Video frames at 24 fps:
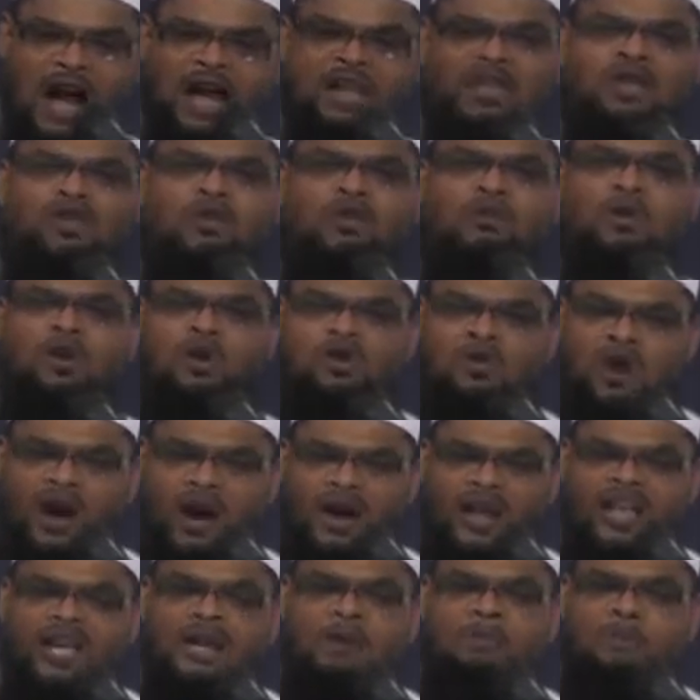அதுவும் ஒரு
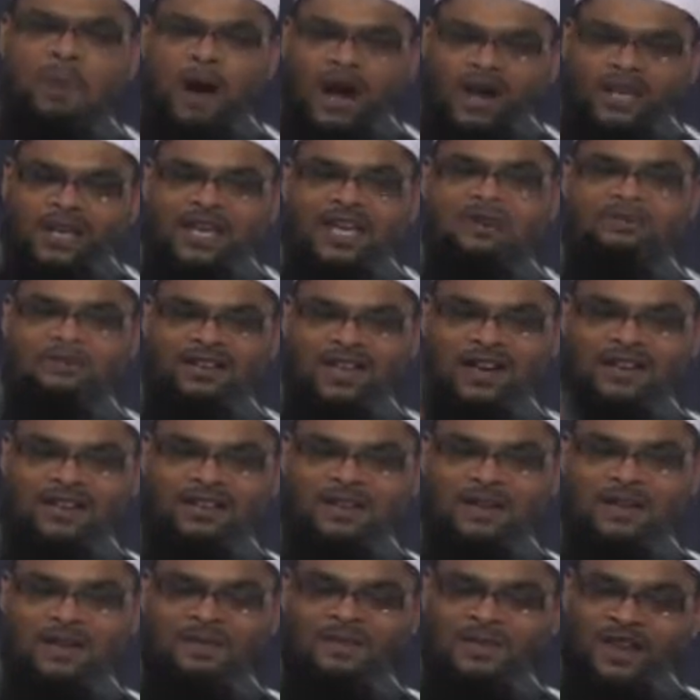வகையில் பாக்கியம்தான்
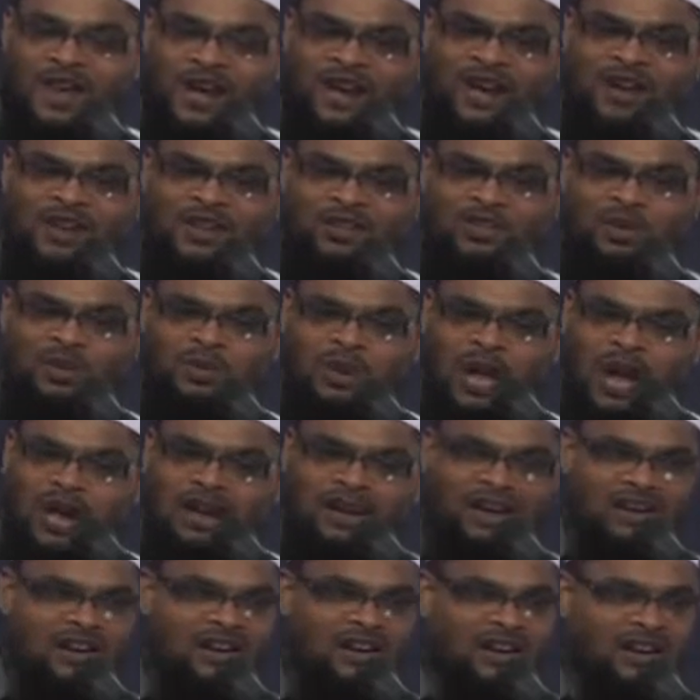ஏனென்று
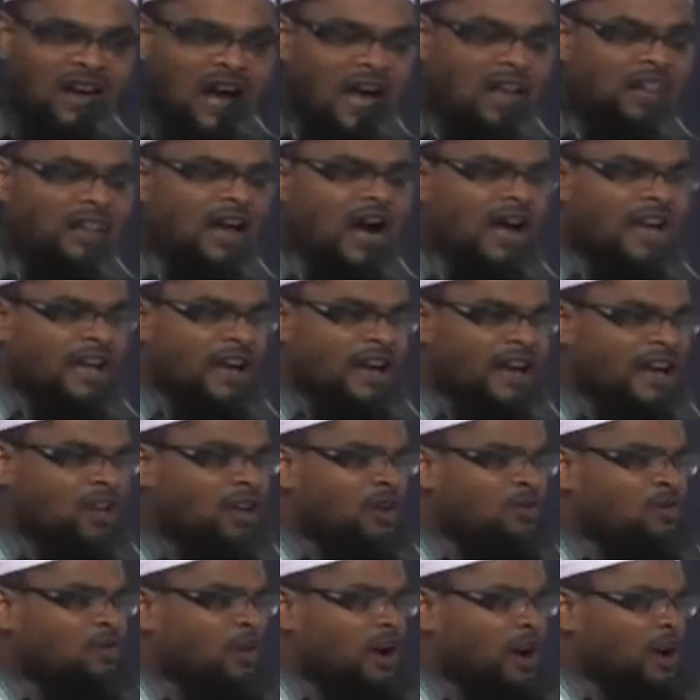சொன்னால் அல்லாஹ்
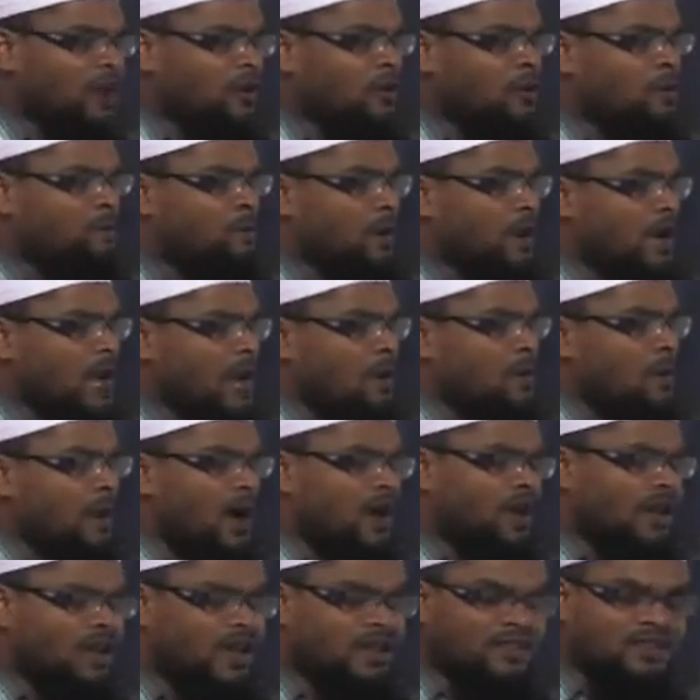எனக்கும் உங்களுக்கும் பிள்ளை
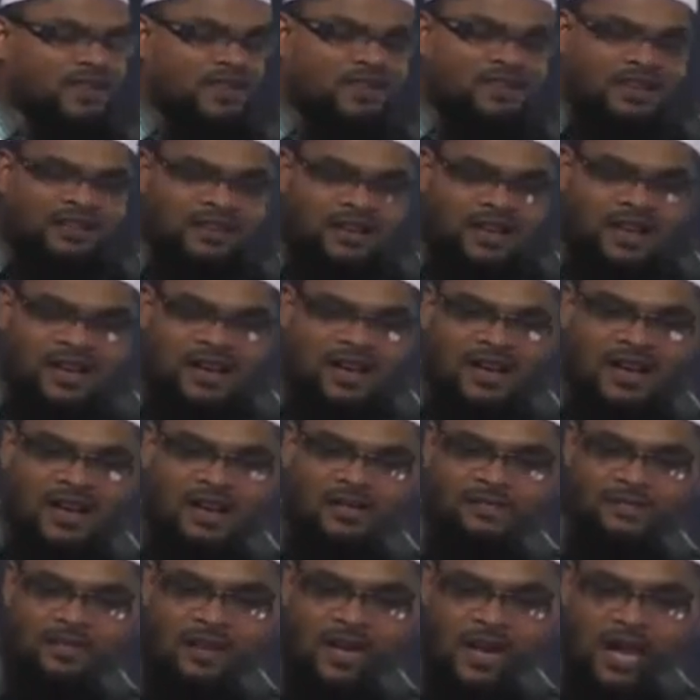பாக்கியத்தை
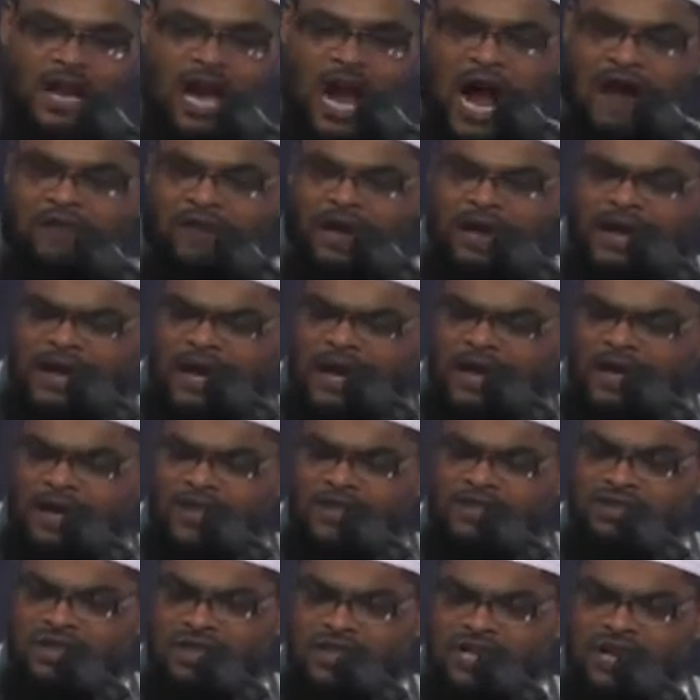தந்திருக்கிறான்
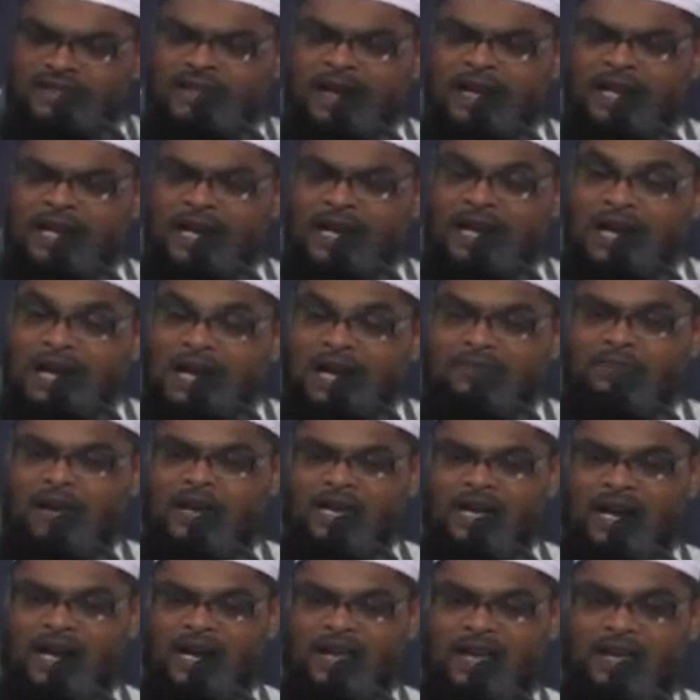அவர்களுக்கு செய்ய வேண்டிய
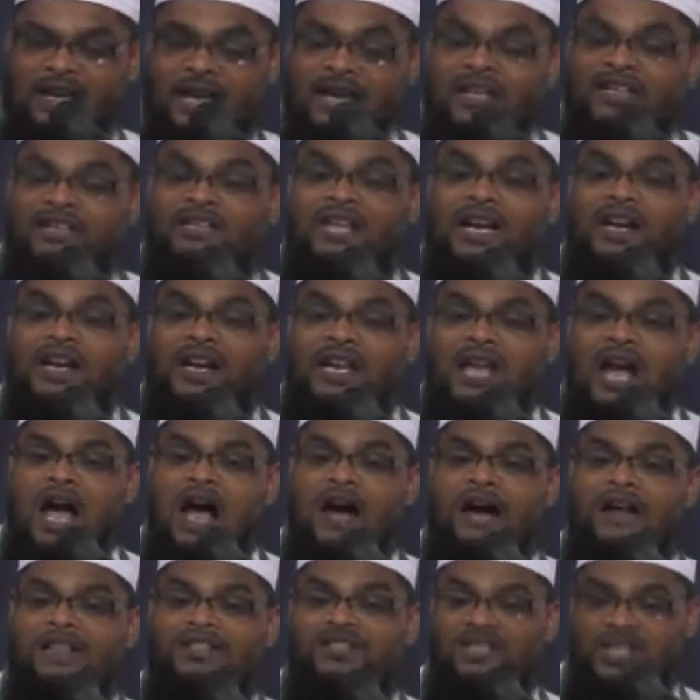கடமைகளை
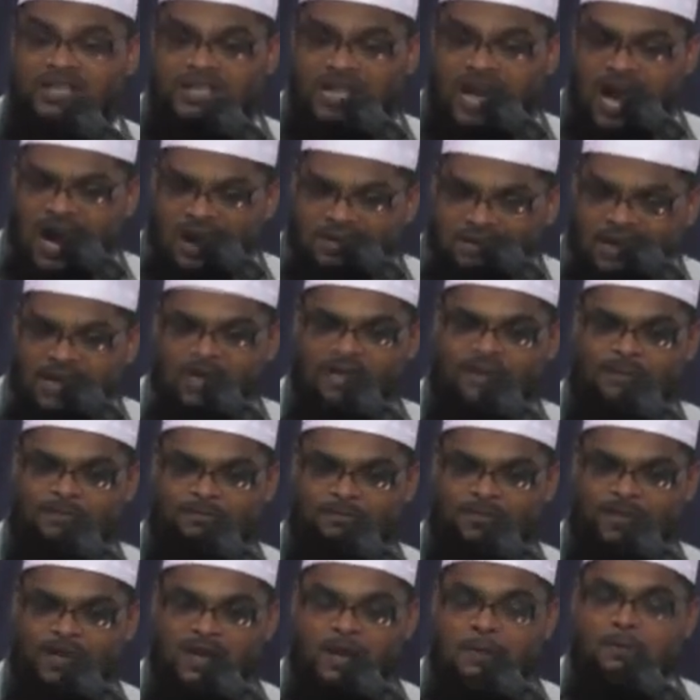சரியாக செய்யாமல்
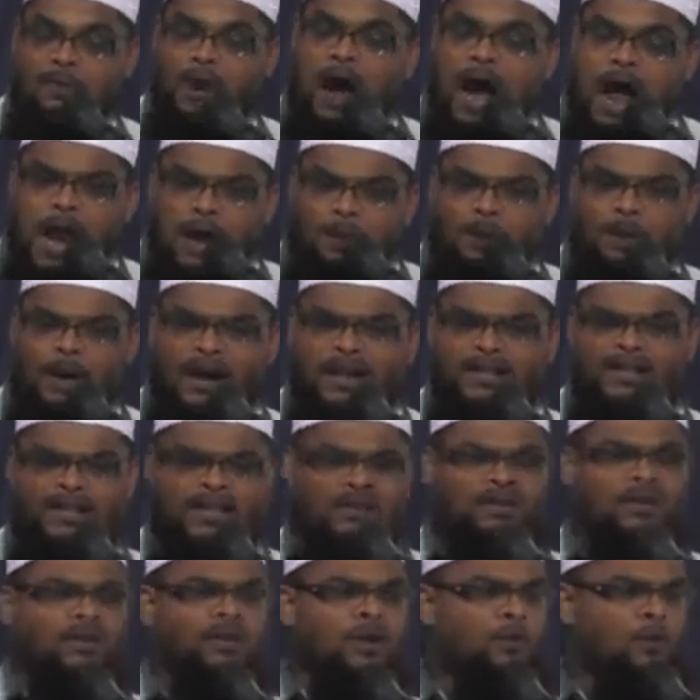
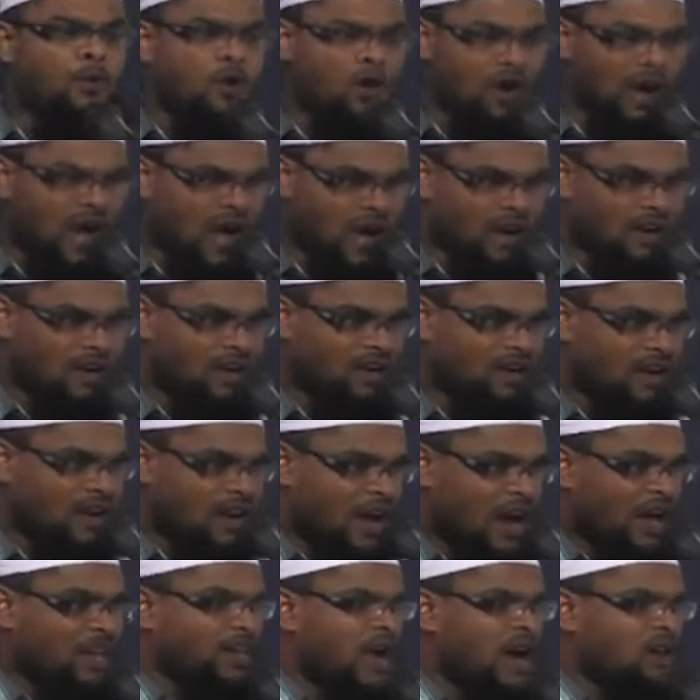பால்படுத்தி விட்டு போனால்
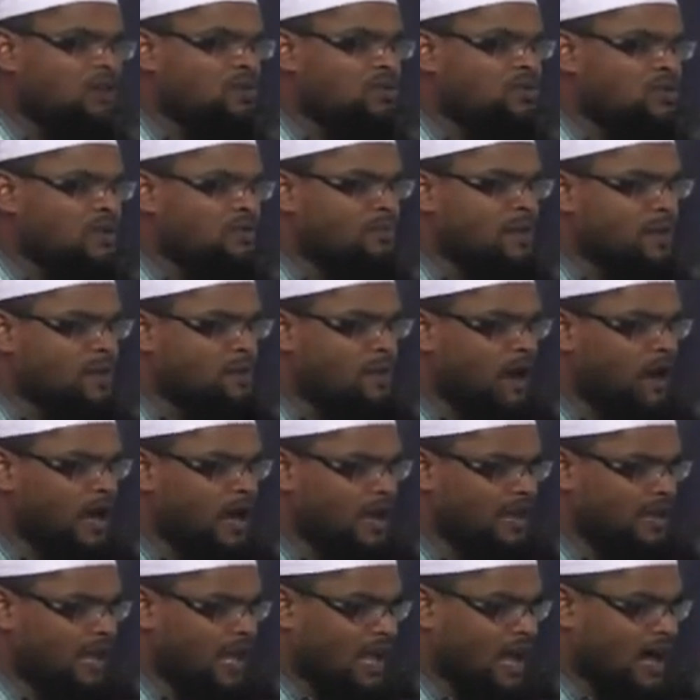அல்லாஹ் குற்றம்
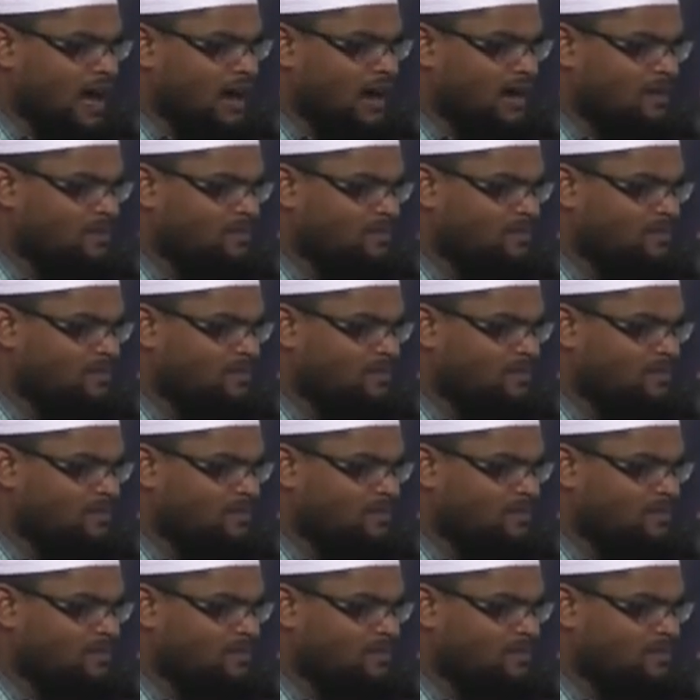பிடிப்பானா இல்லையா